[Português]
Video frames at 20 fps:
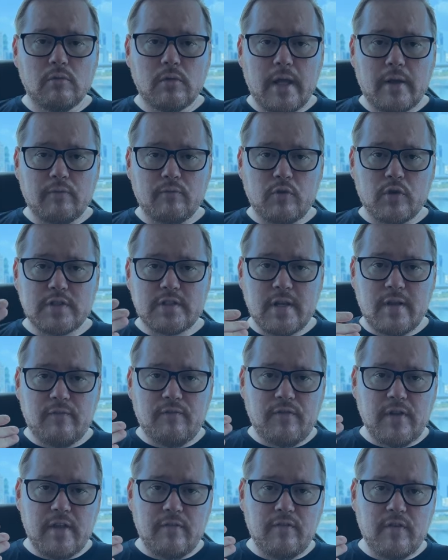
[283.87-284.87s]
você
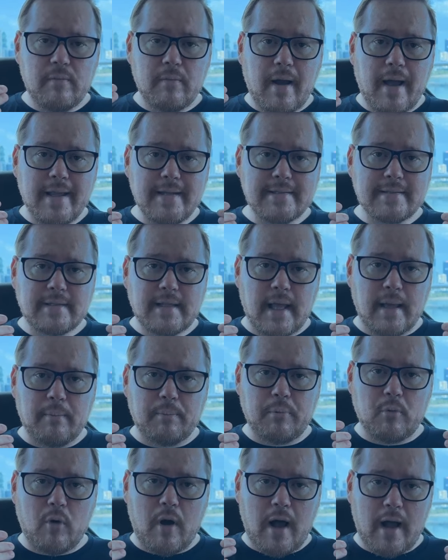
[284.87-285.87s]
vive mais
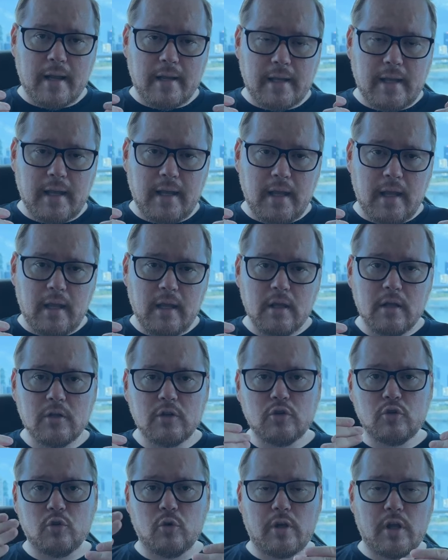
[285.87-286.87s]
tempo aqui
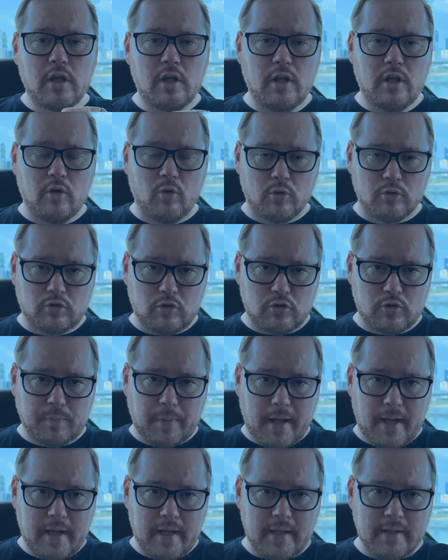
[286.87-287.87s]
do que em outros
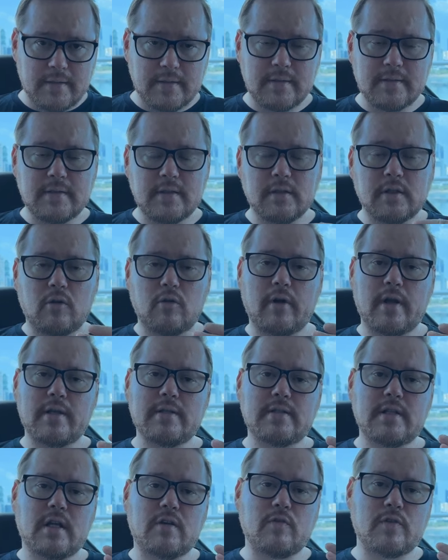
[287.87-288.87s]
países, então quer
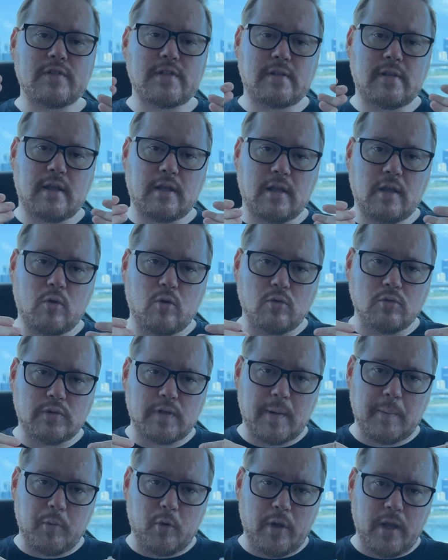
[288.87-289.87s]
dizer que você tem que
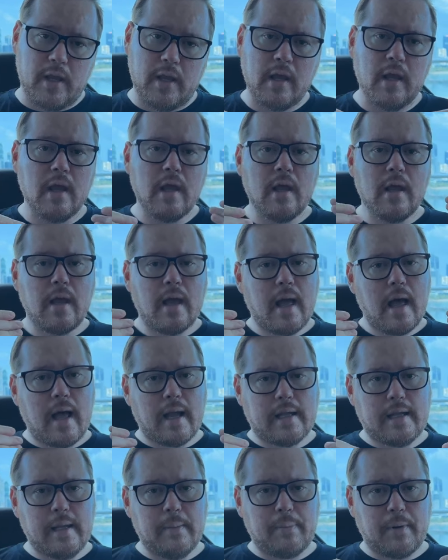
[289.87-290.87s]
contribuir
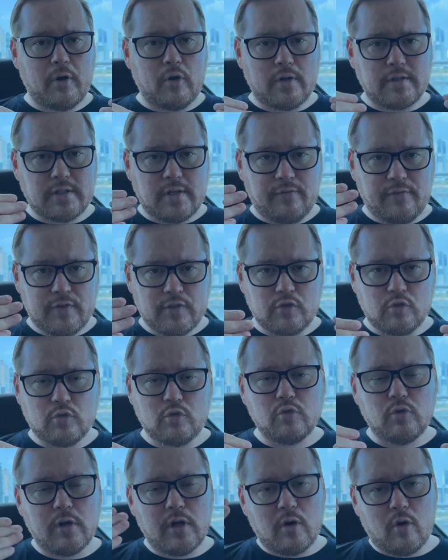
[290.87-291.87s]
aqui para nossa
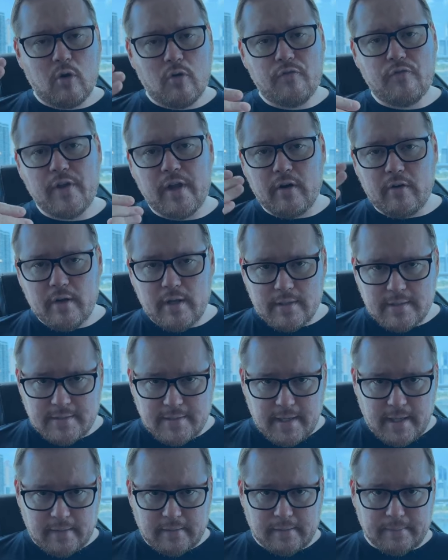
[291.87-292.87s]
infraestrutura, governo e
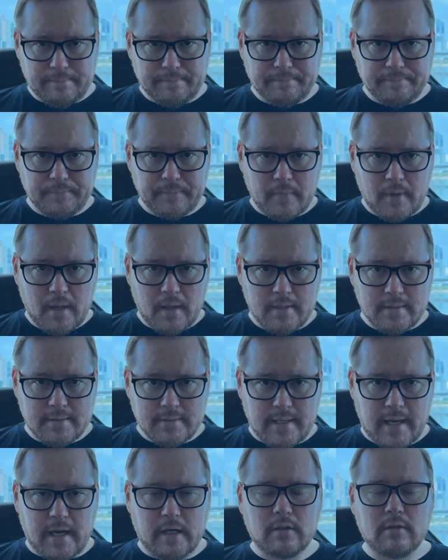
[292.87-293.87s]
etc.
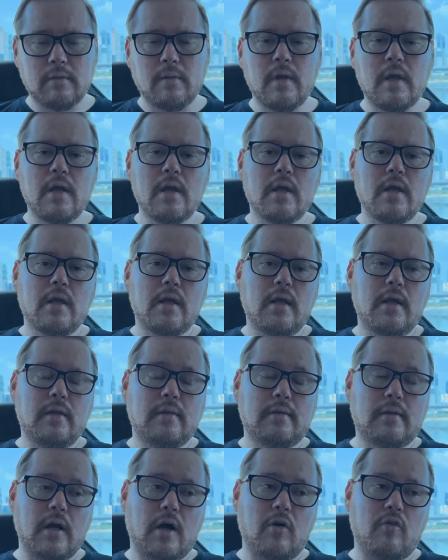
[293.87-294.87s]
Certo?
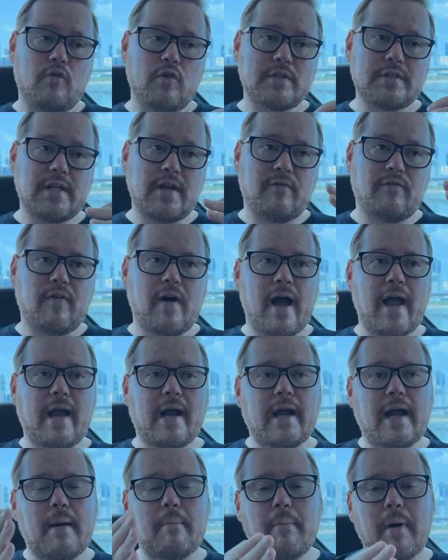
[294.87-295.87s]
Então você vai
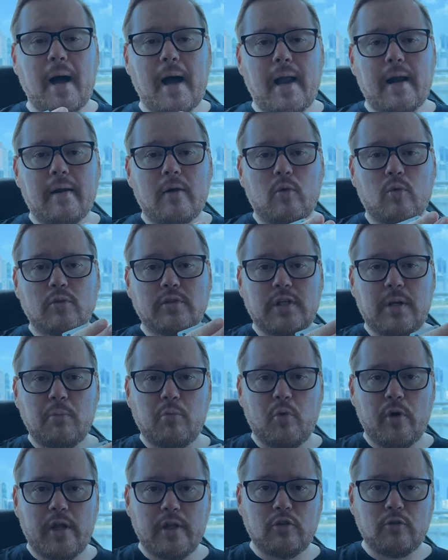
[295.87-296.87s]
acabar
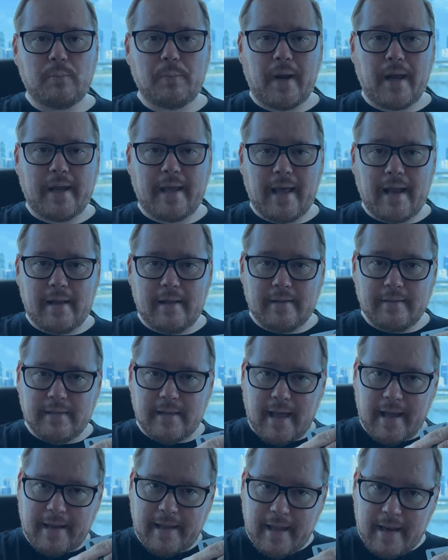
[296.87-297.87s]
contribuindo para aquela,
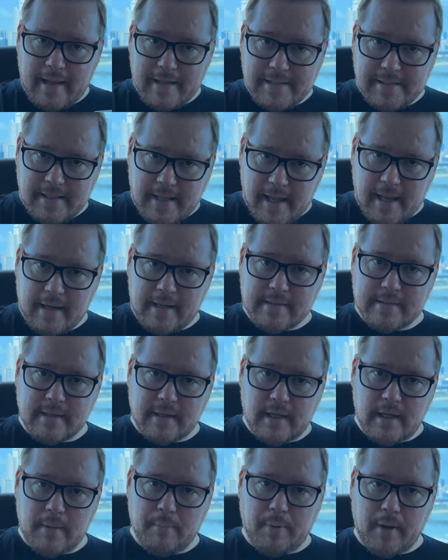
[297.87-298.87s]
naquelas regras
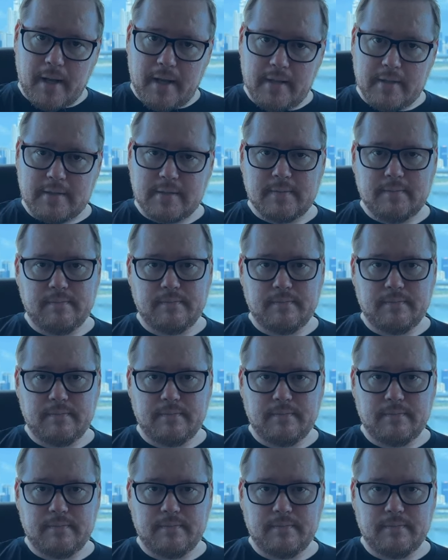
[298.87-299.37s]
daquele país.